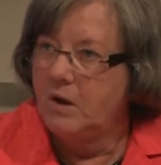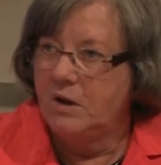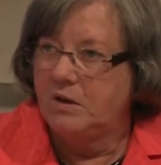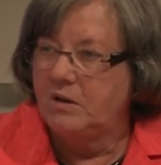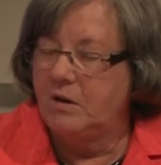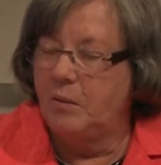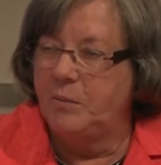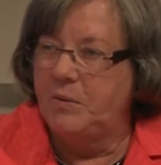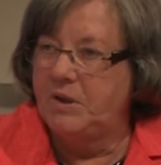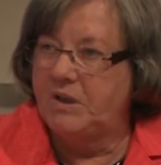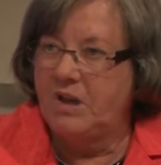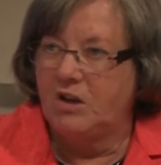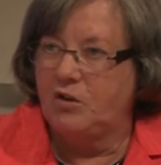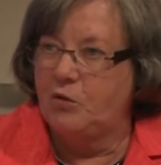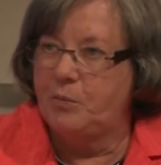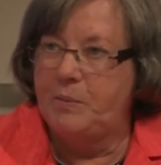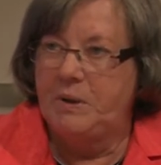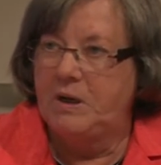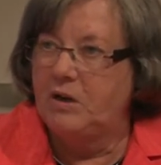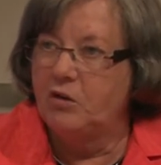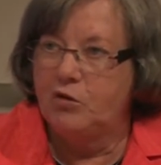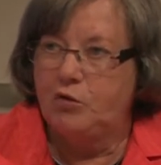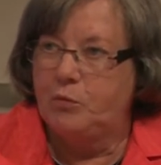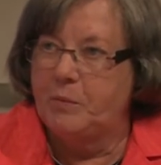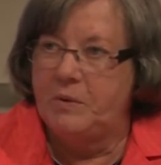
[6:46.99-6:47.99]
Damit hat das
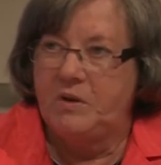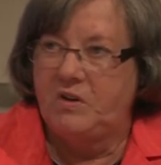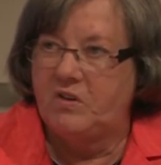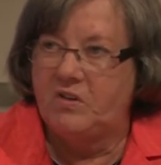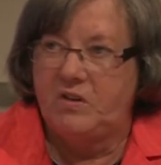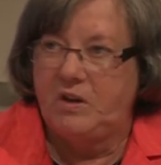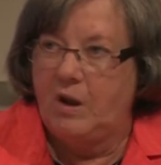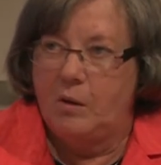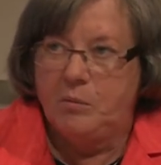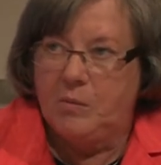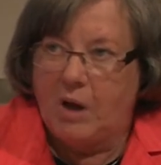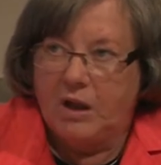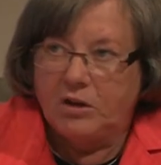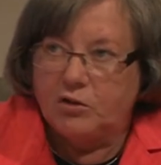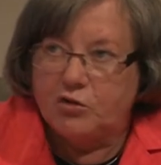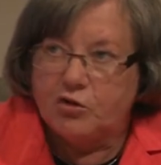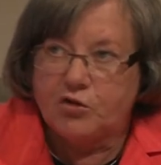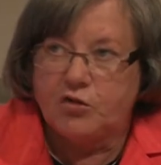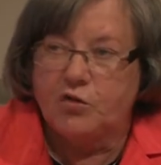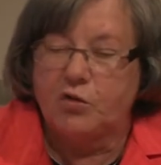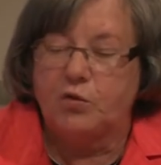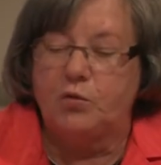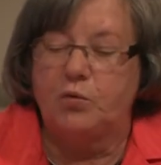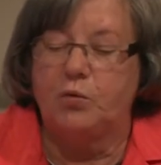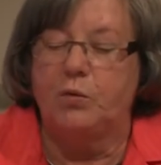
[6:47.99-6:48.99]
Bildungsministerium gar
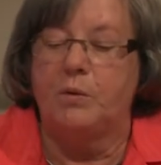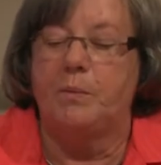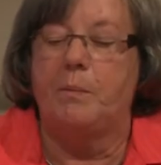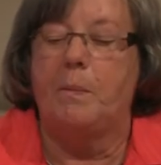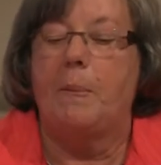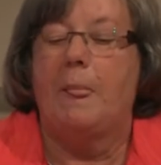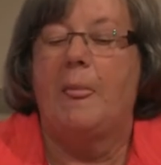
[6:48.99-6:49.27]
nichts zu tun.